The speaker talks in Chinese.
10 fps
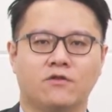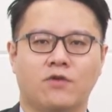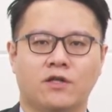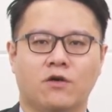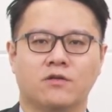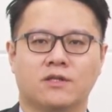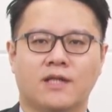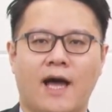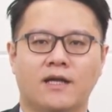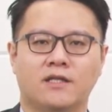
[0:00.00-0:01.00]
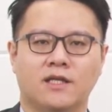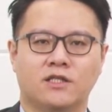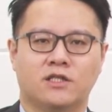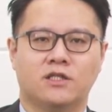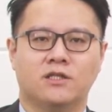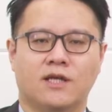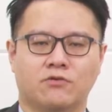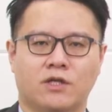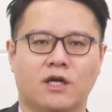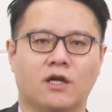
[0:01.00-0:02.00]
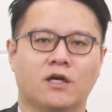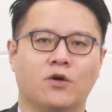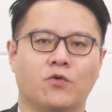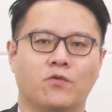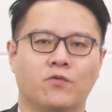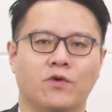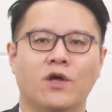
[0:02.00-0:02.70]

推动太阳能电池抢装潮的客户，